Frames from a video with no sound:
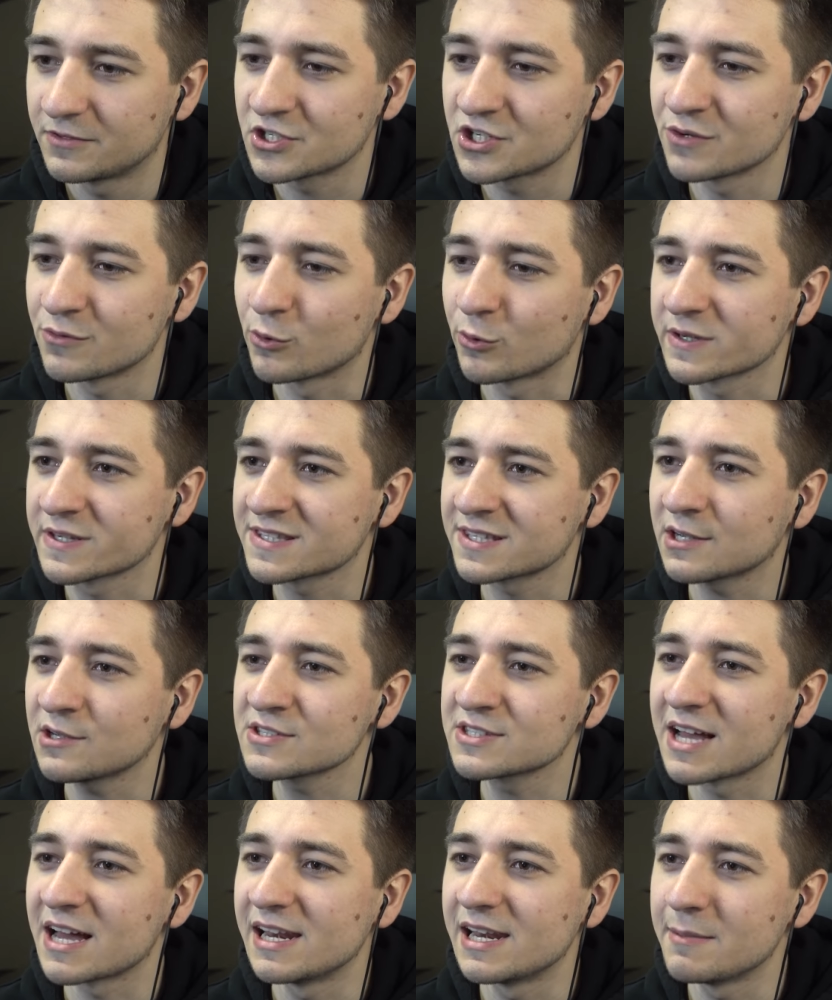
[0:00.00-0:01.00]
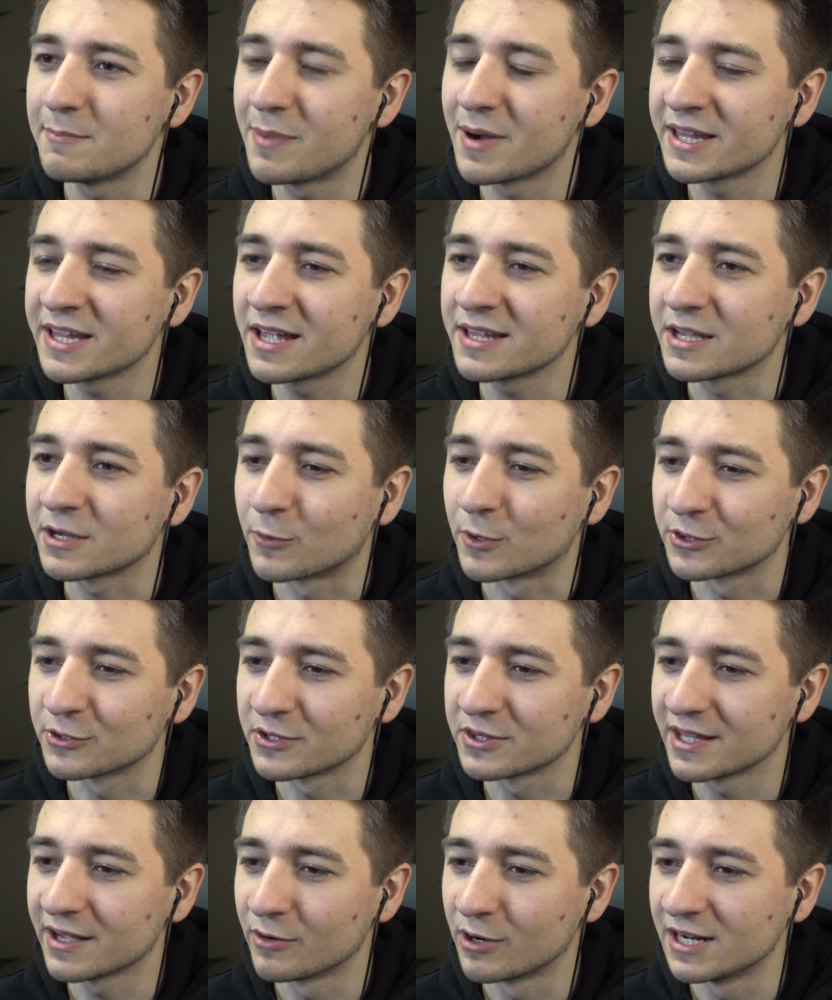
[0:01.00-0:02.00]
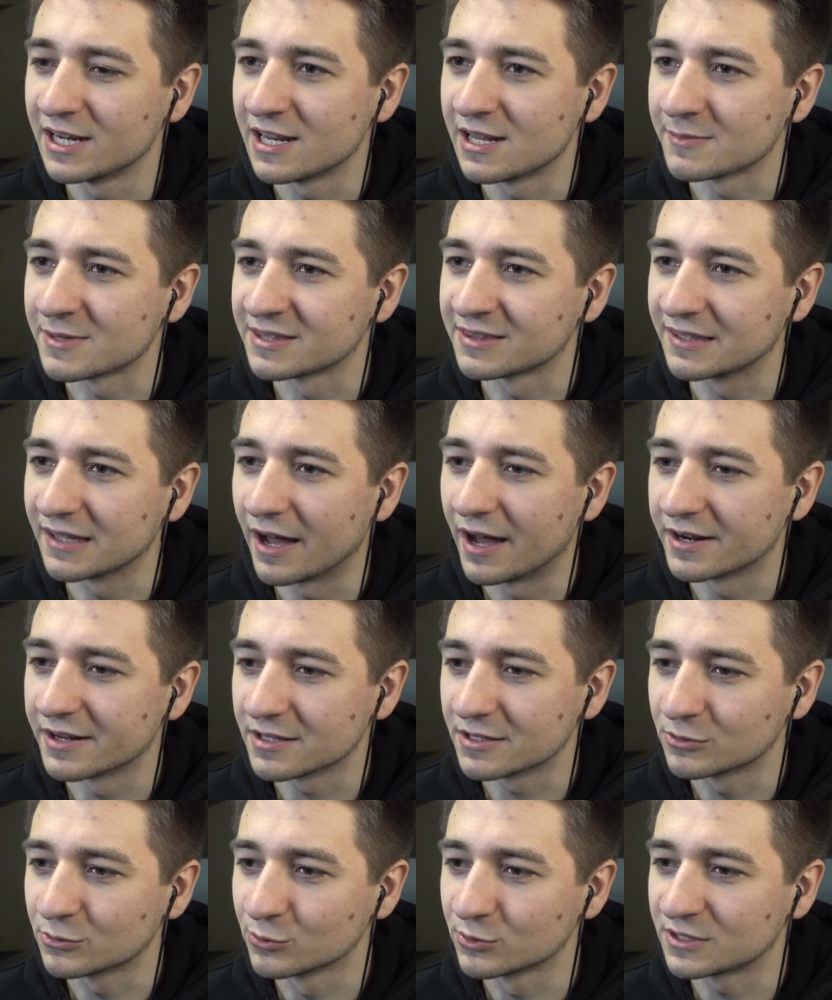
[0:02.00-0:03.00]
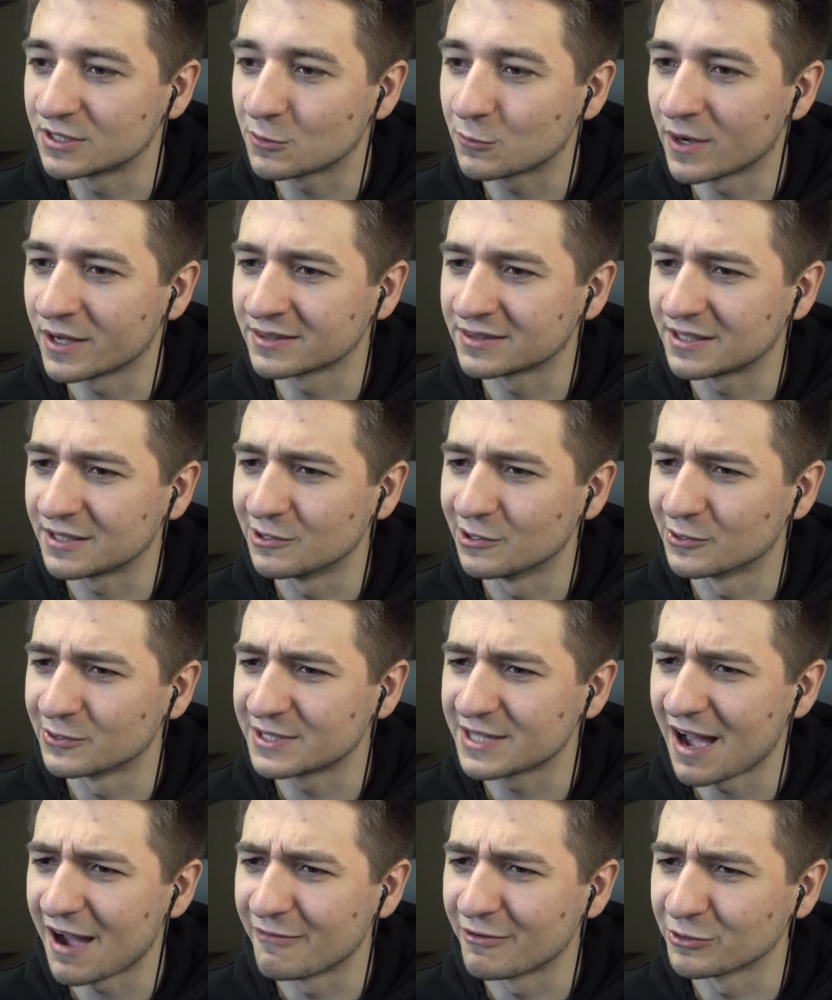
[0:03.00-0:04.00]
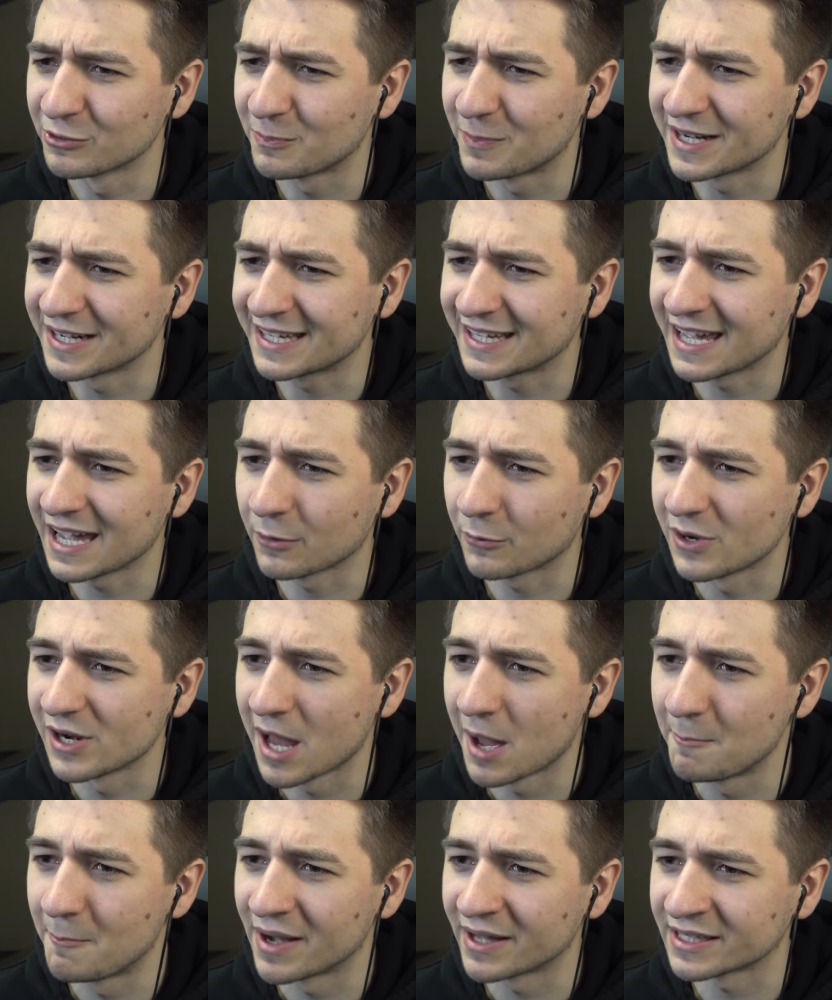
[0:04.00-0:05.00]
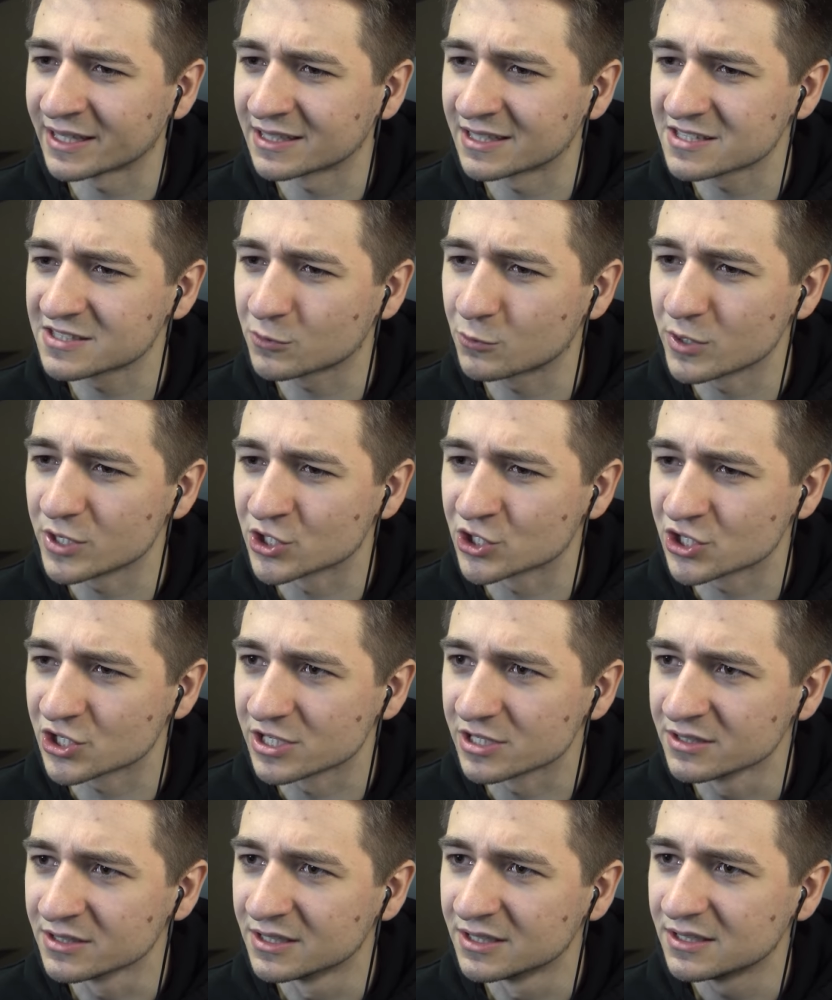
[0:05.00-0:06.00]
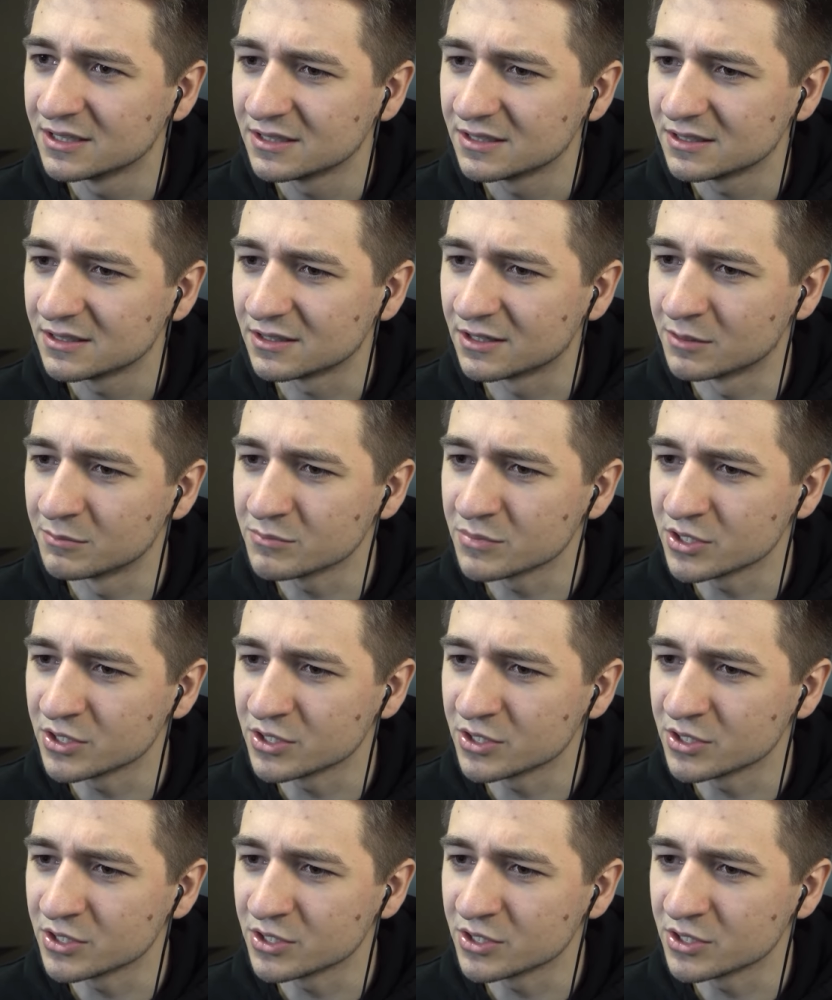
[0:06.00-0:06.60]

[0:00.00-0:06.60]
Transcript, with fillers: Facevo questa cosa alle banane quando andavo alle elementari Tutti quanti lo odiavano perché quella banana è squishy Oh